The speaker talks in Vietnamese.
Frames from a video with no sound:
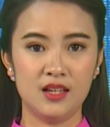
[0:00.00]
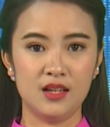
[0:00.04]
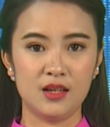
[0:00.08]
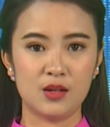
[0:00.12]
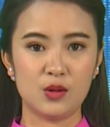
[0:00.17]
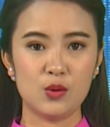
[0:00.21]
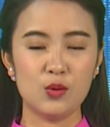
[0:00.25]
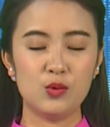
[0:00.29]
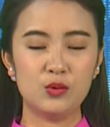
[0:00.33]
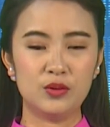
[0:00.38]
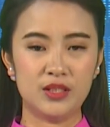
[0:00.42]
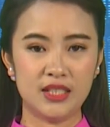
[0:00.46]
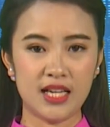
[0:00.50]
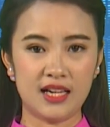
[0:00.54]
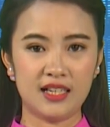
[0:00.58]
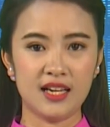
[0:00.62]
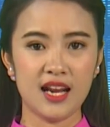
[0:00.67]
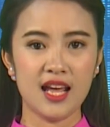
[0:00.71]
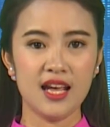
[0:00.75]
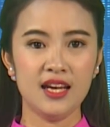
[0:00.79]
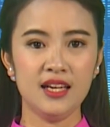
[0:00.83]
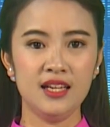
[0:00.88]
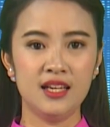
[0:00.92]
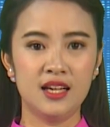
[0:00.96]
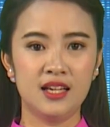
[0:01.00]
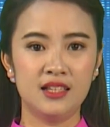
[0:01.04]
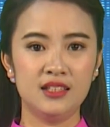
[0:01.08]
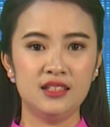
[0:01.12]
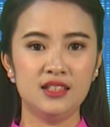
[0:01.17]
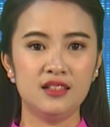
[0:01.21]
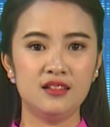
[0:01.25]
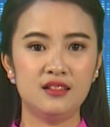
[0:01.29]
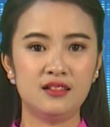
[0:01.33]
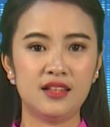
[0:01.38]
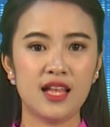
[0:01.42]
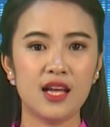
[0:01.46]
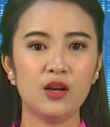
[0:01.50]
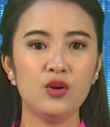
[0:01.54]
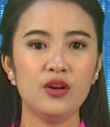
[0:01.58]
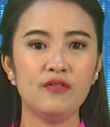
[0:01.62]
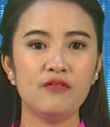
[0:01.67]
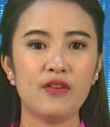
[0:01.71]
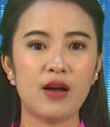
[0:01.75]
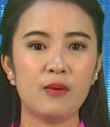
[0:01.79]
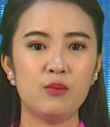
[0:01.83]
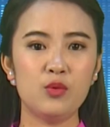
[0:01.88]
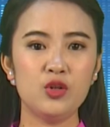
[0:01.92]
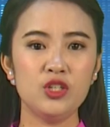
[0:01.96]
Cũng sáng nay, Sở Tài nguyên
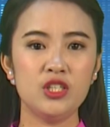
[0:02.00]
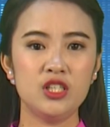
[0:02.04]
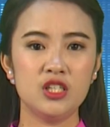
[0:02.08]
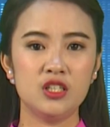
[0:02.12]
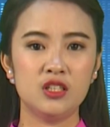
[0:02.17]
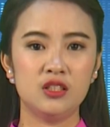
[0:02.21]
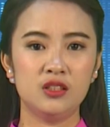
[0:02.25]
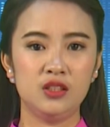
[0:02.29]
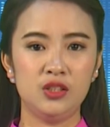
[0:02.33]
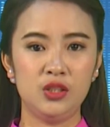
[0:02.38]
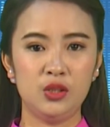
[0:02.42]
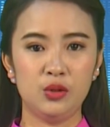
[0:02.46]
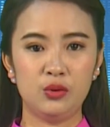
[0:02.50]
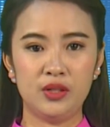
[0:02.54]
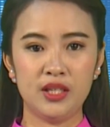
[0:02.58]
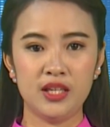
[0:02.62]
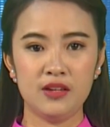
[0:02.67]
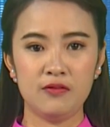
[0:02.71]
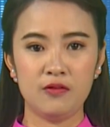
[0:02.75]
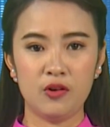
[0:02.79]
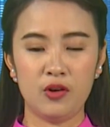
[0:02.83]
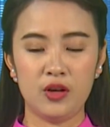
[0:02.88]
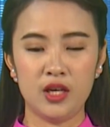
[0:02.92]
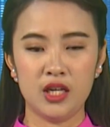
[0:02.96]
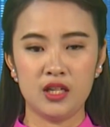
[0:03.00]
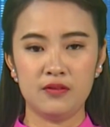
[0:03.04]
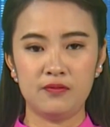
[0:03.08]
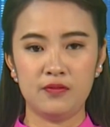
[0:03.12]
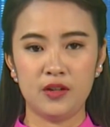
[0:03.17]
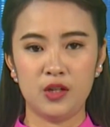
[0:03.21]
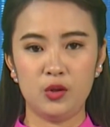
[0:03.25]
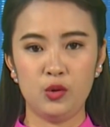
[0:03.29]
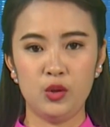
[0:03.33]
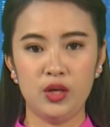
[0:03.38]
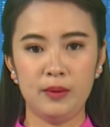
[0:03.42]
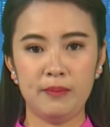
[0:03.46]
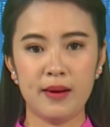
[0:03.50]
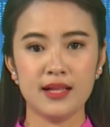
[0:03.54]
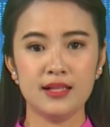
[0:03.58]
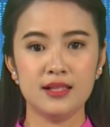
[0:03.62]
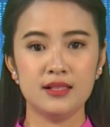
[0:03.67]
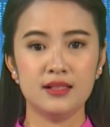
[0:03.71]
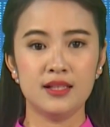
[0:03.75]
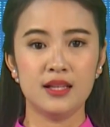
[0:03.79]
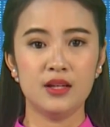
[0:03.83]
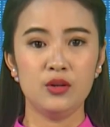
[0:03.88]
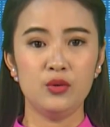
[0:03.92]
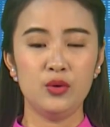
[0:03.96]
và Môi trường chủ trì phối hợp với Ủy ban nhân
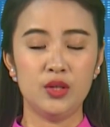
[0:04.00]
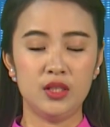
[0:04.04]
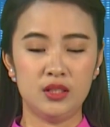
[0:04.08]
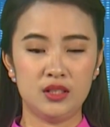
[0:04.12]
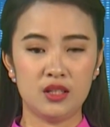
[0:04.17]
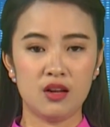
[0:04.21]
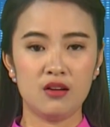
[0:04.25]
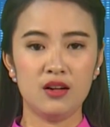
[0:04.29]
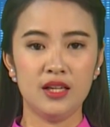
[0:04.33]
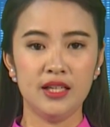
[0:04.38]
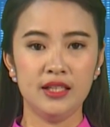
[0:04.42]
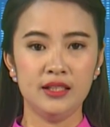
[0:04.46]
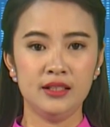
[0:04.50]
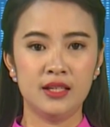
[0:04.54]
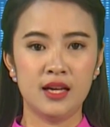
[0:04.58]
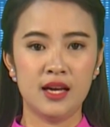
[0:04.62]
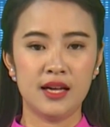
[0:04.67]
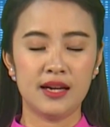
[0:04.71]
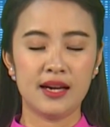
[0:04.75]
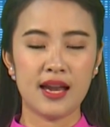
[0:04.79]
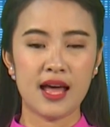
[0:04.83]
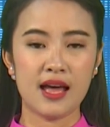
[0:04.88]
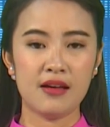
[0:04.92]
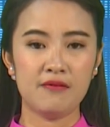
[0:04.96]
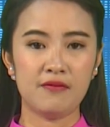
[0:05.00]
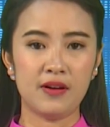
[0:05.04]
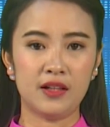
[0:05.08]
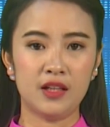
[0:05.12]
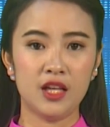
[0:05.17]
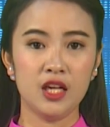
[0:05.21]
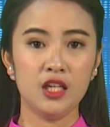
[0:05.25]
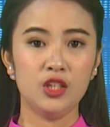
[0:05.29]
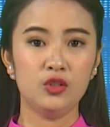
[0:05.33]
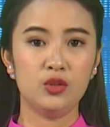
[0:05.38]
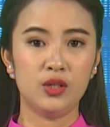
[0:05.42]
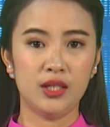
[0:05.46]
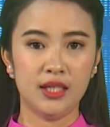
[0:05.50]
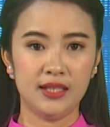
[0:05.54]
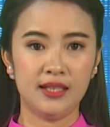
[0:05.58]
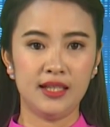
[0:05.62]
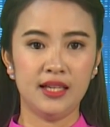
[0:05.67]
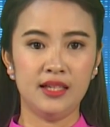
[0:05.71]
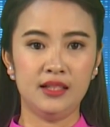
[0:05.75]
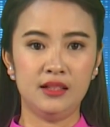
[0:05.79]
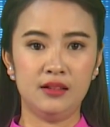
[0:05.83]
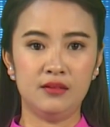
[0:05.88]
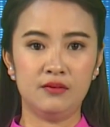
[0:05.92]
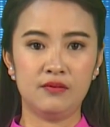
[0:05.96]
dân huyện Giao Linh, Đài Phát thanh Truyền hình
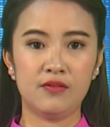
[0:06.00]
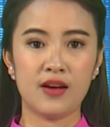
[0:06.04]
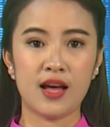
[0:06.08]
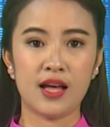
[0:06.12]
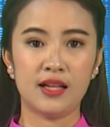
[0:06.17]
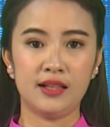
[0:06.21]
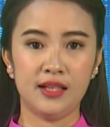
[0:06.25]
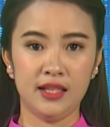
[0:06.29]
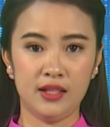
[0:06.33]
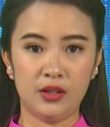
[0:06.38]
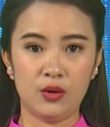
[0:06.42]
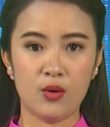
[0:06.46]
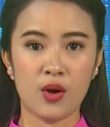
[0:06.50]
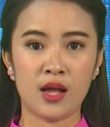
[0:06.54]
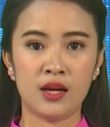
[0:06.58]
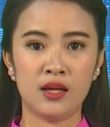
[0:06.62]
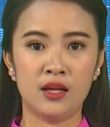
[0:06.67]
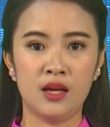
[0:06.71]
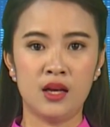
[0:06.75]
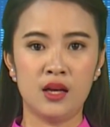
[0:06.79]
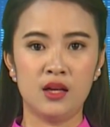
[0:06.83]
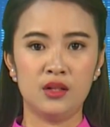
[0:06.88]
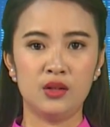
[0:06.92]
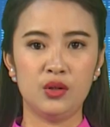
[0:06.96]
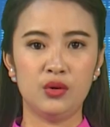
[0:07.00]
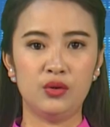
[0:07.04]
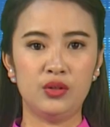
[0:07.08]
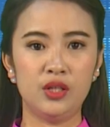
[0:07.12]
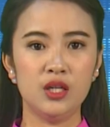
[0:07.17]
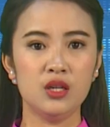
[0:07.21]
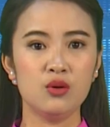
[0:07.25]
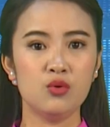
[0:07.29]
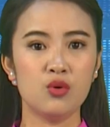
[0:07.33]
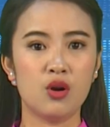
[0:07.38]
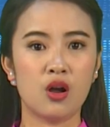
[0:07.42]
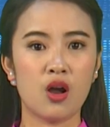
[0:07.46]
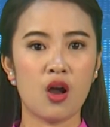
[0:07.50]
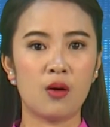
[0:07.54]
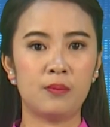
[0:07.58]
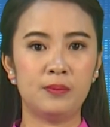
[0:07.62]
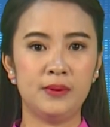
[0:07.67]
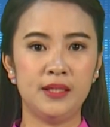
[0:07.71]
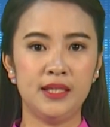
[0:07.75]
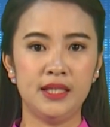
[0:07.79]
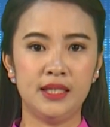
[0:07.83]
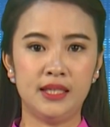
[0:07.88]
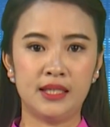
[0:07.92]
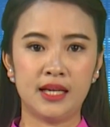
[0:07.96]
tỉnh và tỉnh đoàn tổ chức cuộc
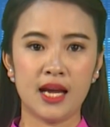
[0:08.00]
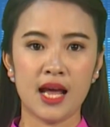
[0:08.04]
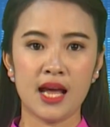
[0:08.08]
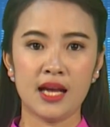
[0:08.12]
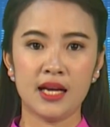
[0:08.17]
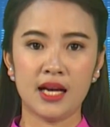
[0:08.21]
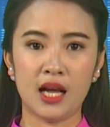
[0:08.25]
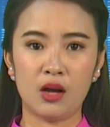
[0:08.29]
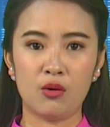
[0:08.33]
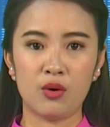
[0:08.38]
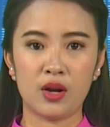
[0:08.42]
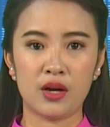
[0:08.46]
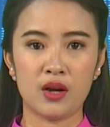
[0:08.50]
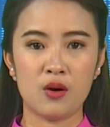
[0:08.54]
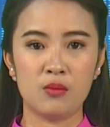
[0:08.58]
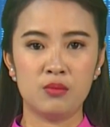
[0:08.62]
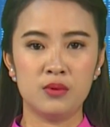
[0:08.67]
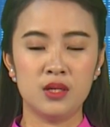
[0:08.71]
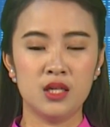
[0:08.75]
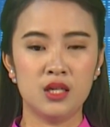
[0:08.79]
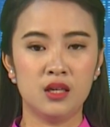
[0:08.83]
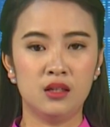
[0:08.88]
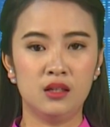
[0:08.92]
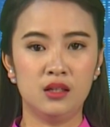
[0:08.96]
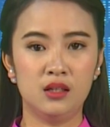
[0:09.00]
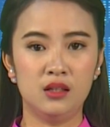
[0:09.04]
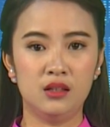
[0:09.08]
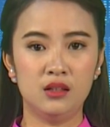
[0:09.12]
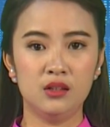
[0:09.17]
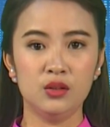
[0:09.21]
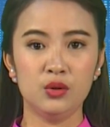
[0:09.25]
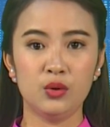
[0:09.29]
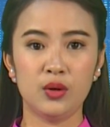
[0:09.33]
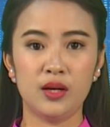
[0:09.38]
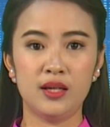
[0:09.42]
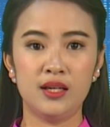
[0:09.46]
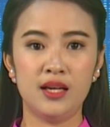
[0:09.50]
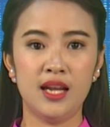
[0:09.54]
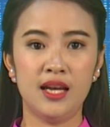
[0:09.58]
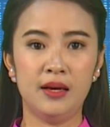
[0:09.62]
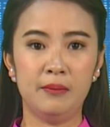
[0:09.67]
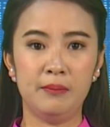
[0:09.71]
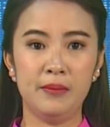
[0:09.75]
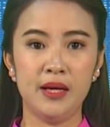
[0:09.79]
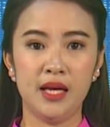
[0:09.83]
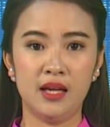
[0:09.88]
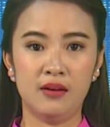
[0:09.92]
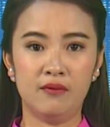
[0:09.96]
họp triển khai các hoạt động hưởng ứng tuần lễ
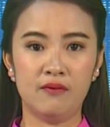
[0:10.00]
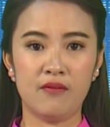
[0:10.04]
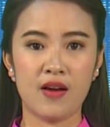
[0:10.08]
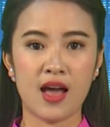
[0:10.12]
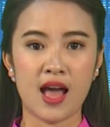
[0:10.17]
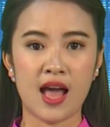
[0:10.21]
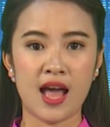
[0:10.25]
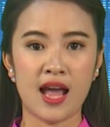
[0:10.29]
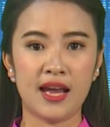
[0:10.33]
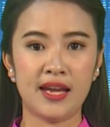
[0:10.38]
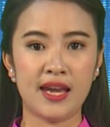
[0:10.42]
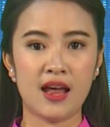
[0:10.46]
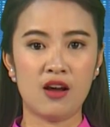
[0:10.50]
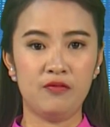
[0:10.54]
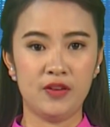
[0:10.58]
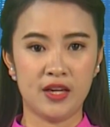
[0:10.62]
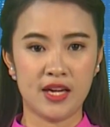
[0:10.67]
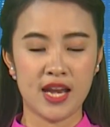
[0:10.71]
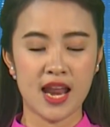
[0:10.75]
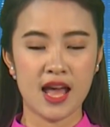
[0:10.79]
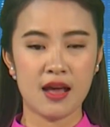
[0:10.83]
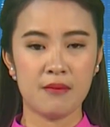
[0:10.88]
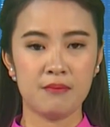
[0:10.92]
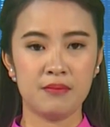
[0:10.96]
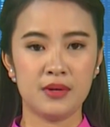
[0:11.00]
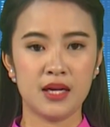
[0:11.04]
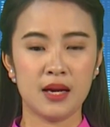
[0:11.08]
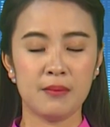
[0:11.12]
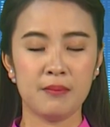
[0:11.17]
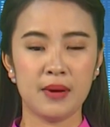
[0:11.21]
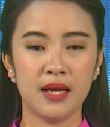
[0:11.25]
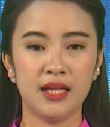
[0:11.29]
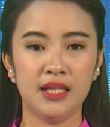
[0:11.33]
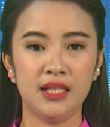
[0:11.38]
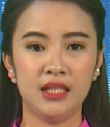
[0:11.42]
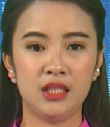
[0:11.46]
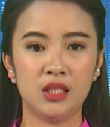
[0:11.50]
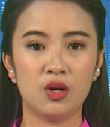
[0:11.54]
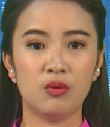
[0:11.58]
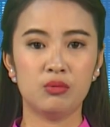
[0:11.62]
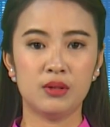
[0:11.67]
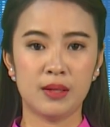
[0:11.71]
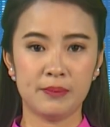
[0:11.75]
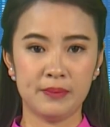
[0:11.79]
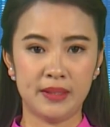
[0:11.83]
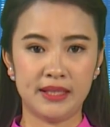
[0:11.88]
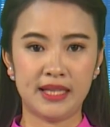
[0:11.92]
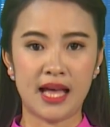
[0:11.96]
biển và hải đảo Việt Nam năm
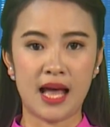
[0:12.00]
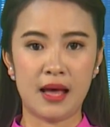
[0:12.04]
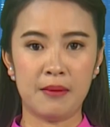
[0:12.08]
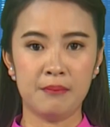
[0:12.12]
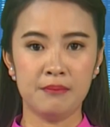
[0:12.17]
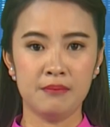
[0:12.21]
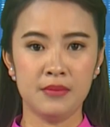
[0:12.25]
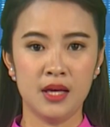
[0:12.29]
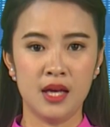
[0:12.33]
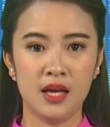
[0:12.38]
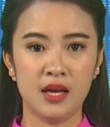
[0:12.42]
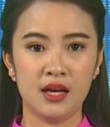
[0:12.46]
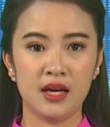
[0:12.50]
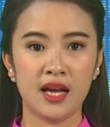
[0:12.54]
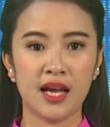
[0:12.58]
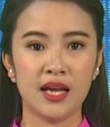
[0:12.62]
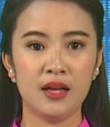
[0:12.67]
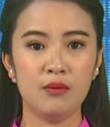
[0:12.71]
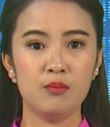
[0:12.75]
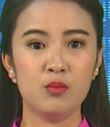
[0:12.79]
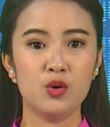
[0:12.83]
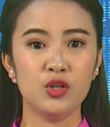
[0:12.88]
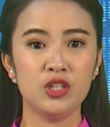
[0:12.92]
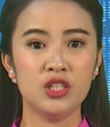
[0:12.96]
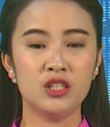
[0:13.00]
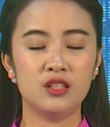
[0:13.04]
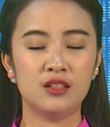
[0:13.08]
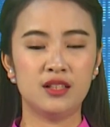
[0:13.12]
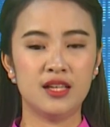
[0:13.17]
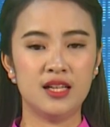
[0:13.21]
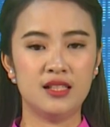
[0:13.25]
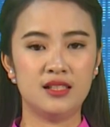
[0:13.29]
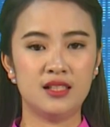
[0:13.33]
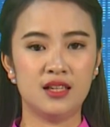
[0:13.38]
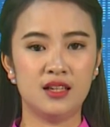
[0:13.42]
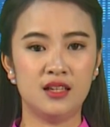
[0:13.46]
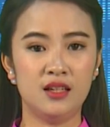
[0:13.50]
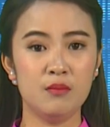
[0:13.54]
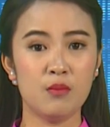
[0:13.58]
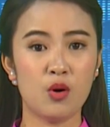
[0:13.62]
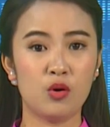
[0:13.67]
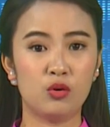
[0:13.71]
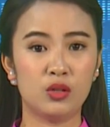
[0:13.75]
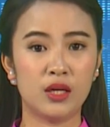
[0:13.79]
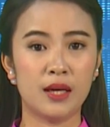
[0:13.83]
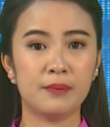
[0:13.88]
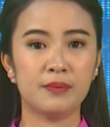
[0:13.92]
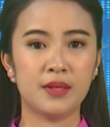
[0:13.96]
2018, Ngày Môi trường Thế giới
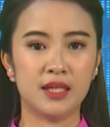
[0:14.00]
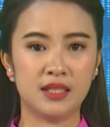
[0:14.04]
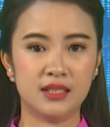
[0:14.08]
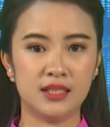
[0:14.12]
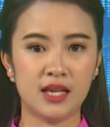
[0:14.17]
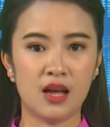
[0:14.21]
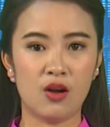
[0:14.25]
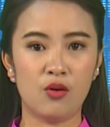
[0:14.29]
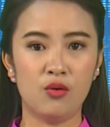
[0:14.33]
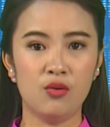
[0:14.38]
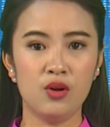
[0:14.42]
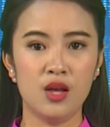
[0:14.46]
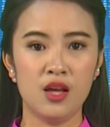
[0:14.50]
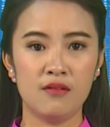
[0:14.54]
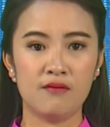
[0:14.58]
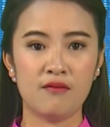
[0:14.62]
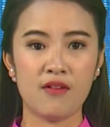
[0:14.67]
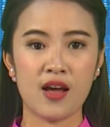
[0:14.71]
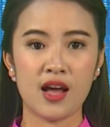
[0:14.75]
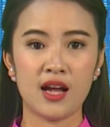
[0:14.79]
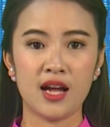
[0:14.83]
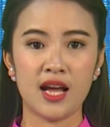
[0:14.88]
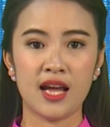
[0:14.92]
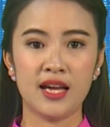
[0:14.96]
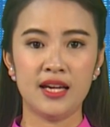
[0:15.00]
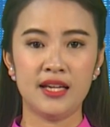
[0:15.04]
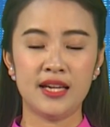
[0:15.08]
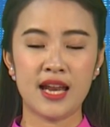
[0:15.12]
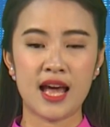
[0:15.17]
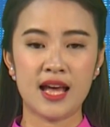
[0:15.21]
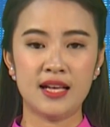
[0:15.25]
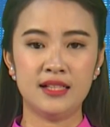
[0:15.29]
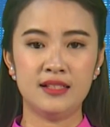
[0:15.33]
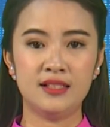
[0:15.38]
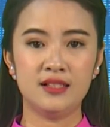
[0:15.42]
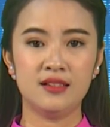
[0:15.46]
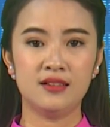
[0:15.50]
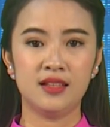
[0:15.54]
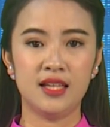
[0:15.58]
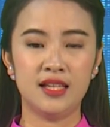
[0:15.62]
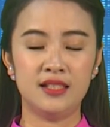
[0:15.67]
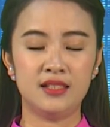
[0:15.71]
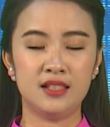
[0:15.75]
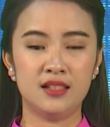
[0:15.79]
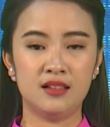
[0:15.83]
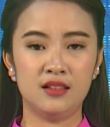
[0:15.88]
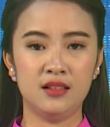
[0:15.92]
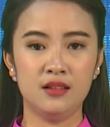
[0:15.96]
mùng 5 tháng 6 và Ngày Đại dương Thế
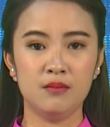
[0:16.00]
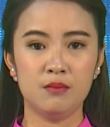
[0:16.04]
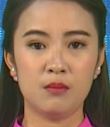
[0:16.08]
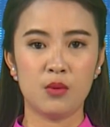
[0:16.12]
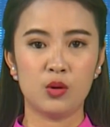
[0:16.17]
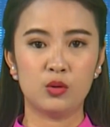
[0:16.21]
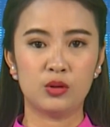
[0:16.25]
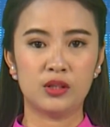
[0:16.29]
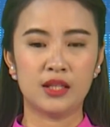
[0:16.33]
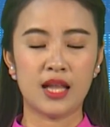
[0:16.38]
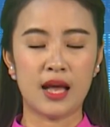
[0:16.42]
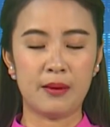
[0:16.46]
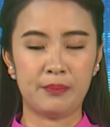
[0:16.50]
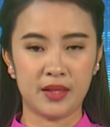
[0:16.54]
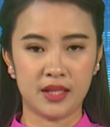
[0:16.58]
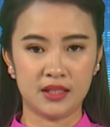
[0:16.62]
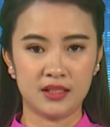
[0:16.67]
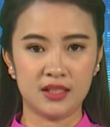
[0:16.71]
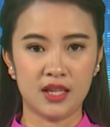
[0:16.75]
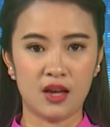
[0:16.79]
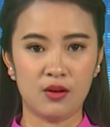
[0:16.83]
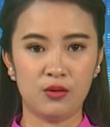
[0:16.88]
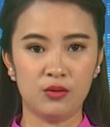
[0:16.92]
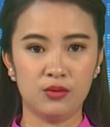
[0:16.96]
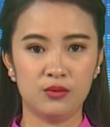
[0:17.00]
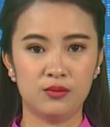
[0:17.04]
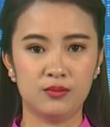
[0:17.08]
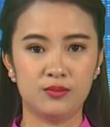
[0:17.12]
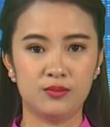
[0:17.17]
giới mùng 8 tháng 6.